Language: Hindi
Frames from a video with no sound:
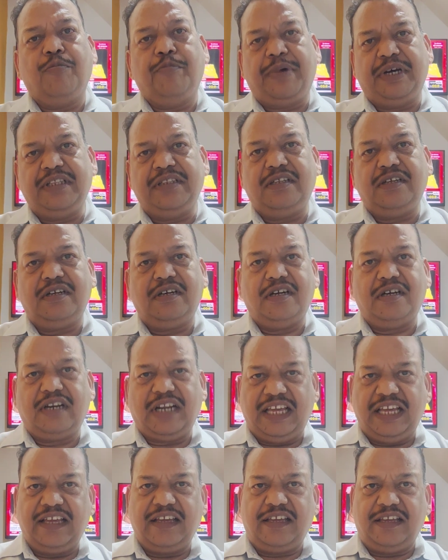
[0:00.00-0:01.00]
बंद
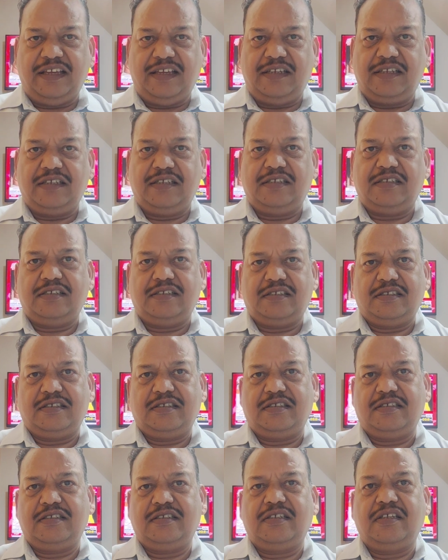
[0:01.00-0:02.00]
रहेंगी
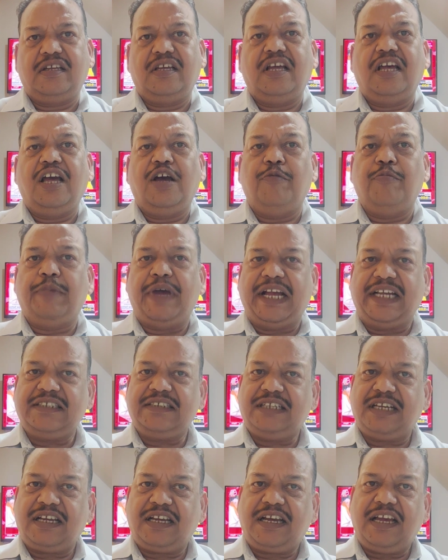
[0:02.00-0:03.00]
बैंक
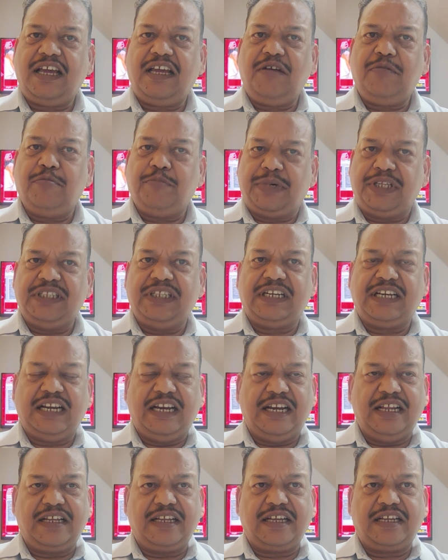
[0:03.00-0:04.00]
शाखाएं बंद
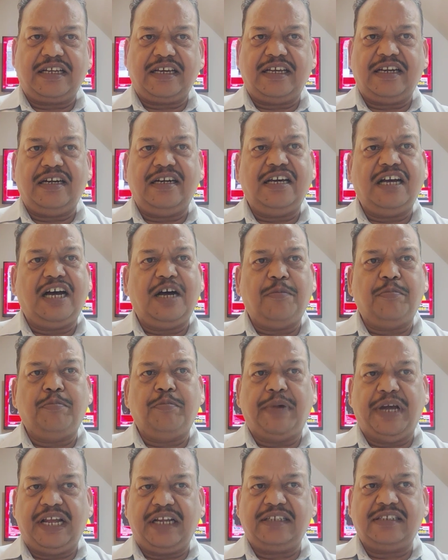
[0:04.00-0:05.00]
रहने के कारण आप
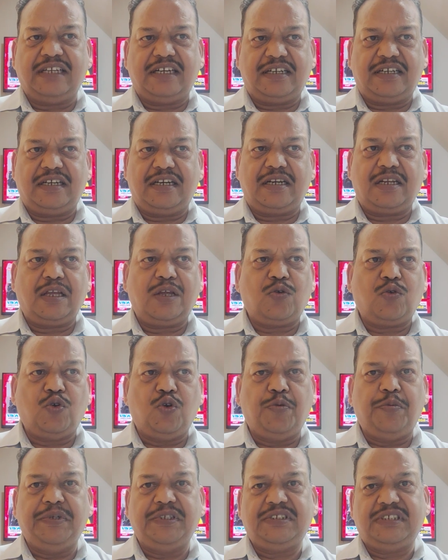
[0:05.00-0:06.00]
बैंक जाकर के
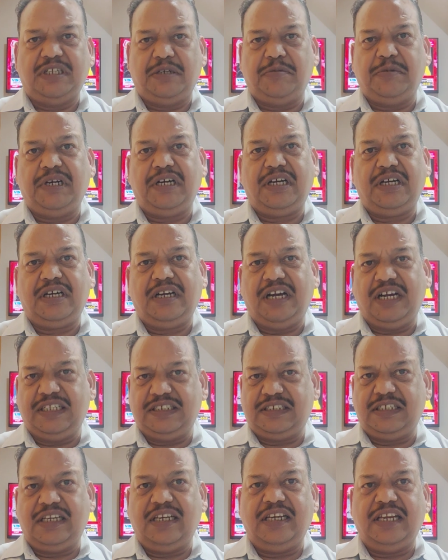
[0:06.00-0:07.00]
कोई भी सेवा
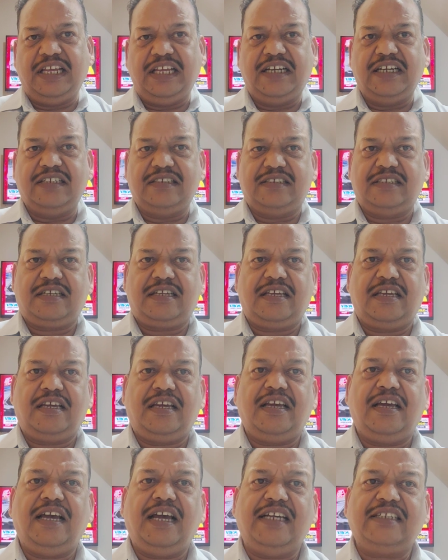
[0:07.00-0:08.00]
हासिल नहीं कर
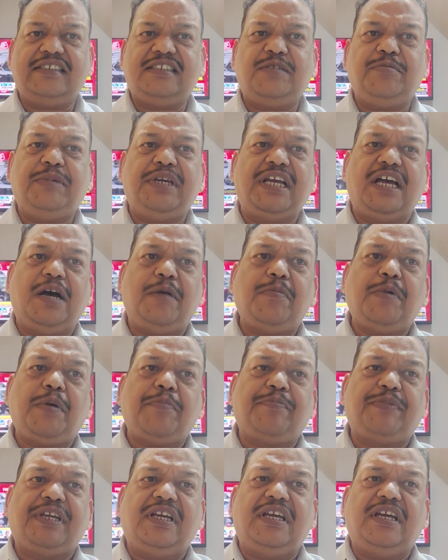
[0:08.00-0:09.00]
सकेंगे ऐसे में आप
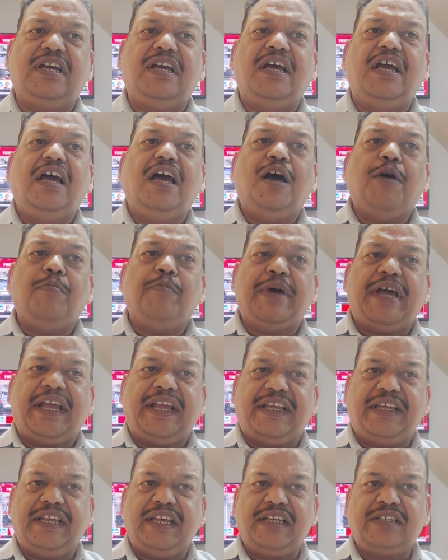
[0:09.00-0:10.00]
अपने
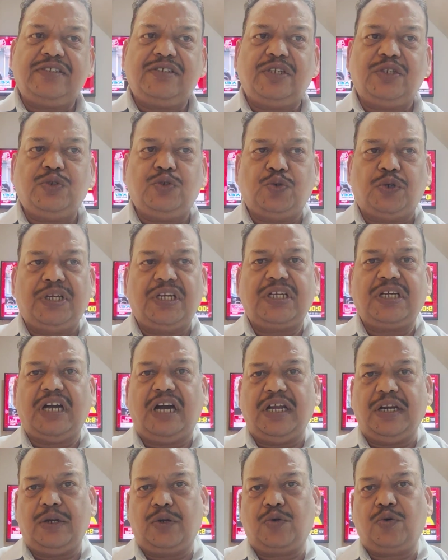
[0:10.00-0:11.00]
बैंकिंग से जुड़े
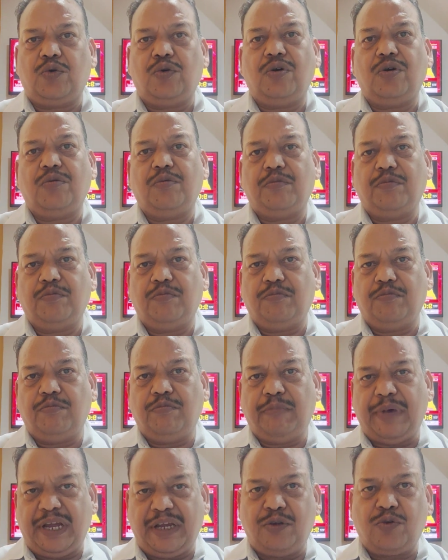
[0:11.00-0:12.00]
कार्य को
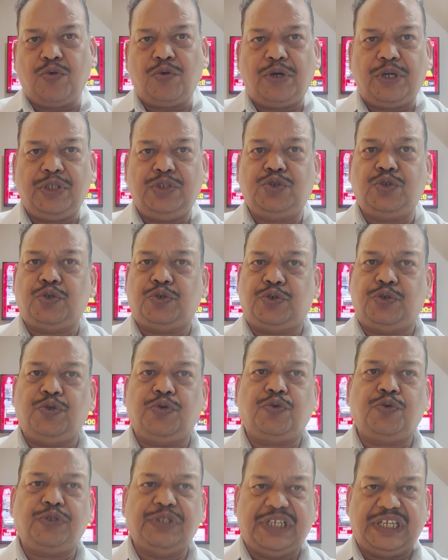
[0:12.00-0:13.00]
बैंकों की
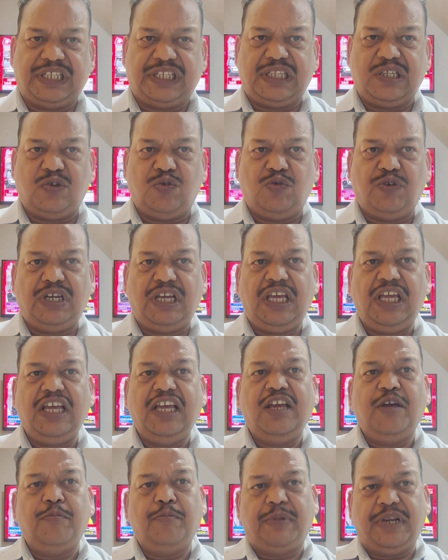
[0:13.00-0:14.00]
छुट्टियों को देखते हुए
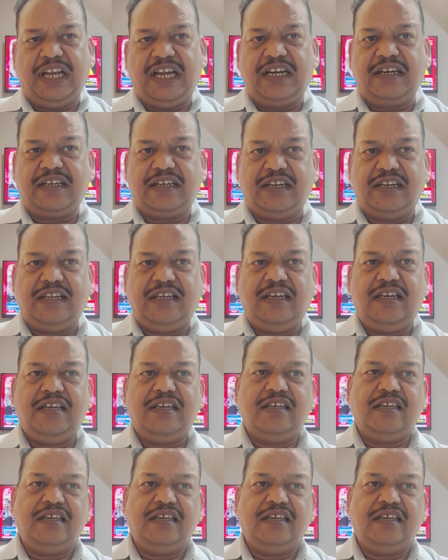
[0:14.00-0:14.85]
प्लान करें